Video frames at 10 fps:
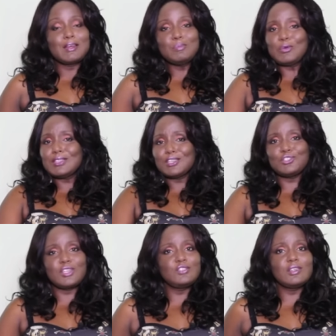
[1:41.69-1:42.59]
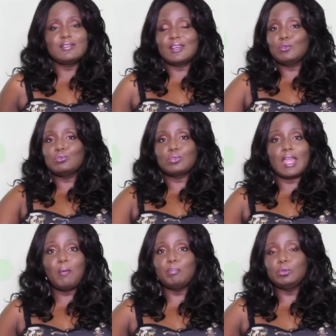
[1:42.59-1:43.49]
era muita gente entrando o
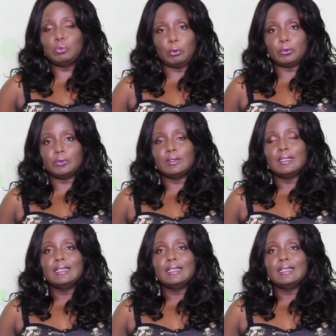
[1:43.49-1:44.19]
tempo todo.